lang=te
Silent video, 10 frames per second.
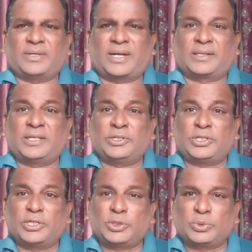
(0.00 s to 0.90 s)
అర్థం
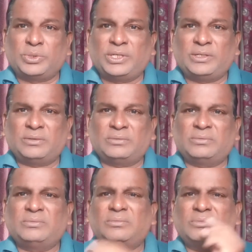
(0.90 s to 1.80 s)
చేసుకుని
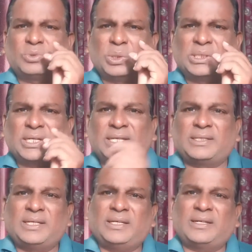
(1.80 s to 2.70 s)

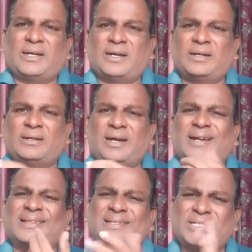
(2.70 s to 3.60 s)
కొందరైతే
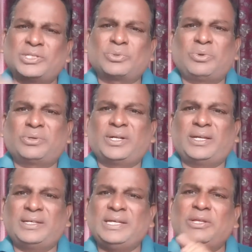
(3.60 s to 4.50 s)
అర్థం చేసుకోకుండా
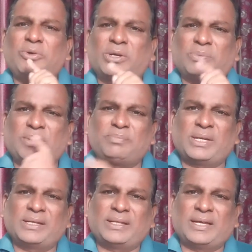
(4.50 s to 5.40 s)
ఏదో ఒకటి
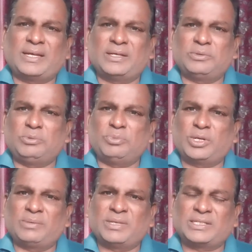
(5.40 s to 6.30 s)
పంపాలి కదా గుడ్
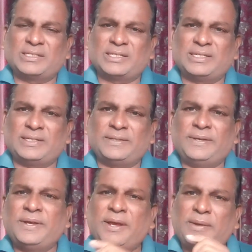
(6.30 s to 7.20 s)
మార్నింగ్ మెసేజ్ అని
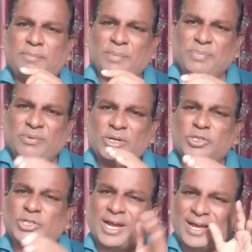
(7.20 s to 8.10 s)
పంపేవాళ్ళు
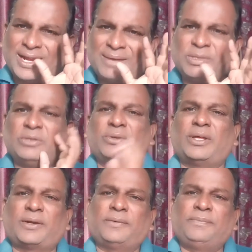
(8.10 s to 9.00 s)
చాలామంది
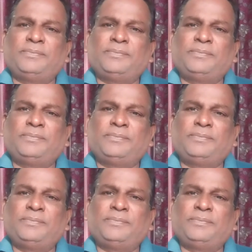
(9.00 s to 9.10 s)
ఉన్నారు